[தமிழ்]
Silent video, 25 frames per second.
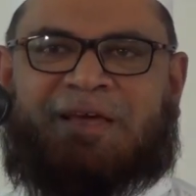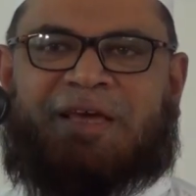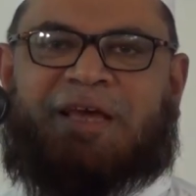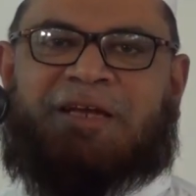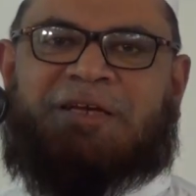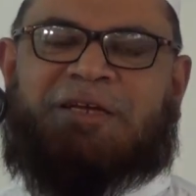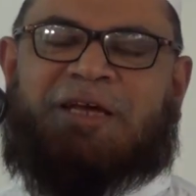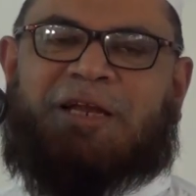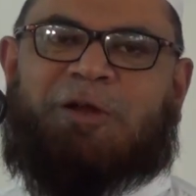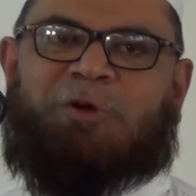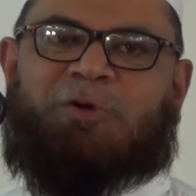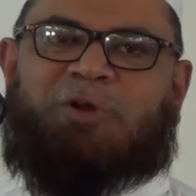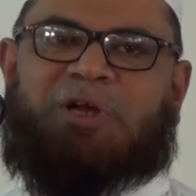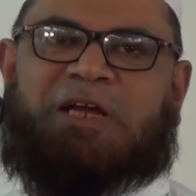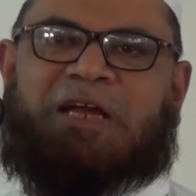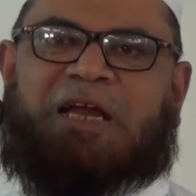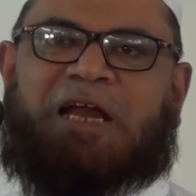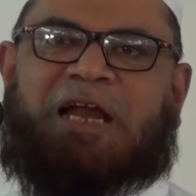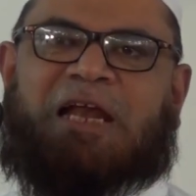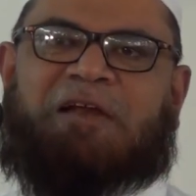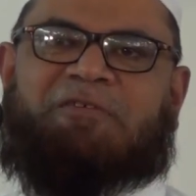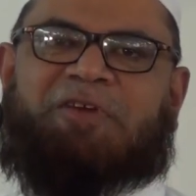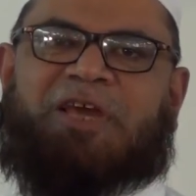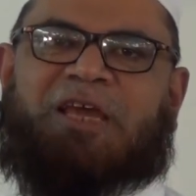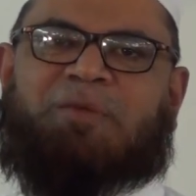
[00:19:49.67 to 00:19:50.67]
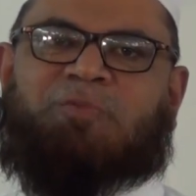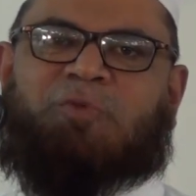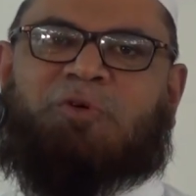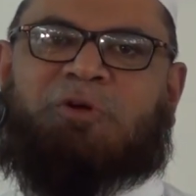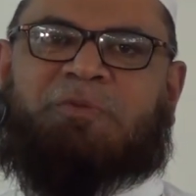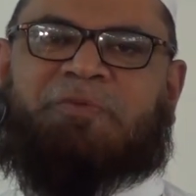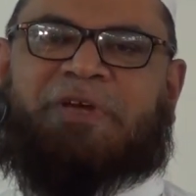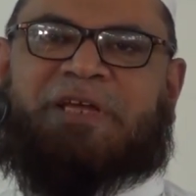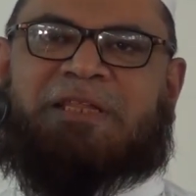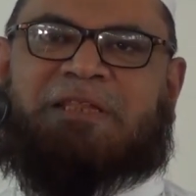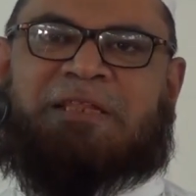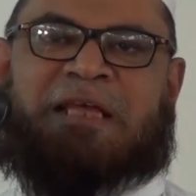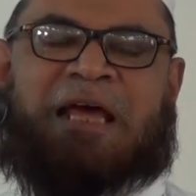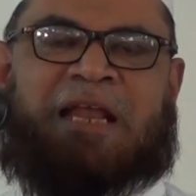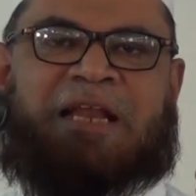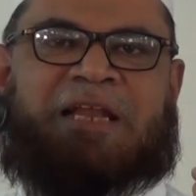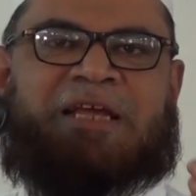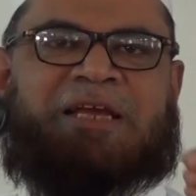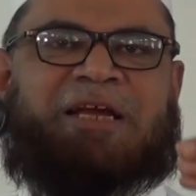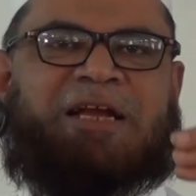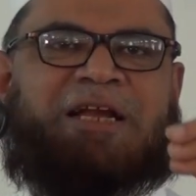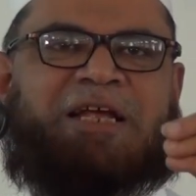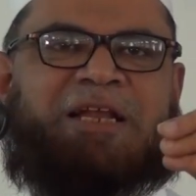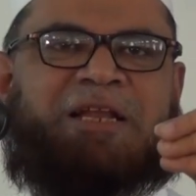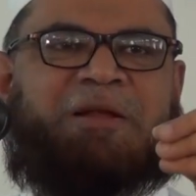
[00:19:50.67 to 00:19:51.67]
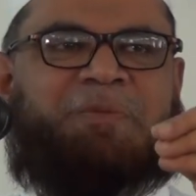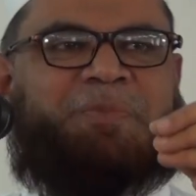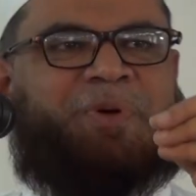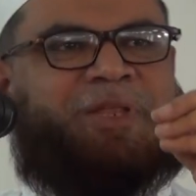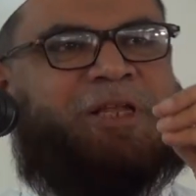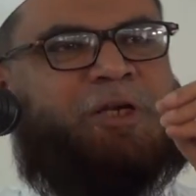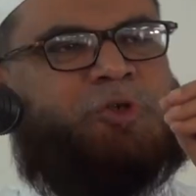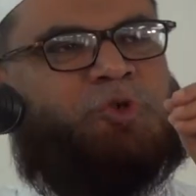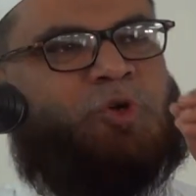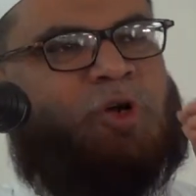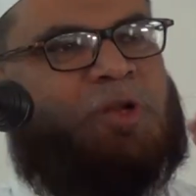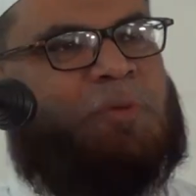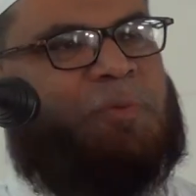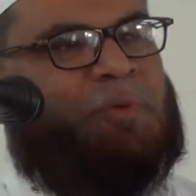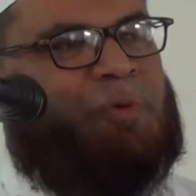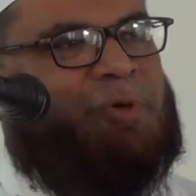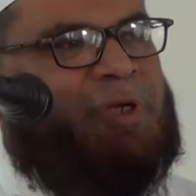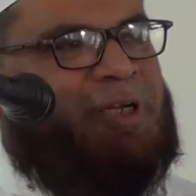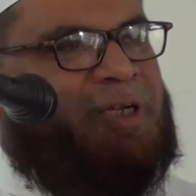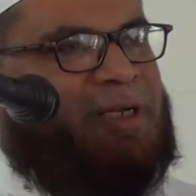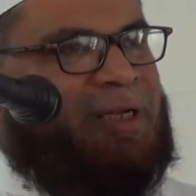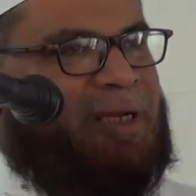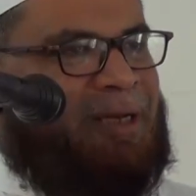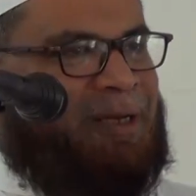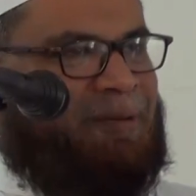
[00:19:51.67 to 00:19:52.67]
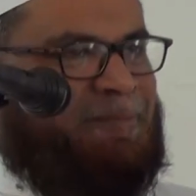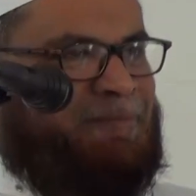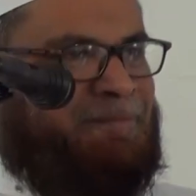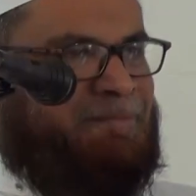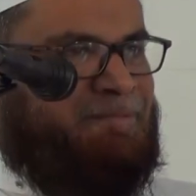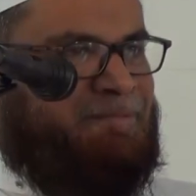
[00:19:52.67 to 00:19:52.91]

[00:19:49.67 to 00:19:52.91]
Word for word: என்கிற ஒரு கேள்வியை முன்வைத்தால் நீங்கள் என்ன பதில் சொல்ல போகிறீர்கள்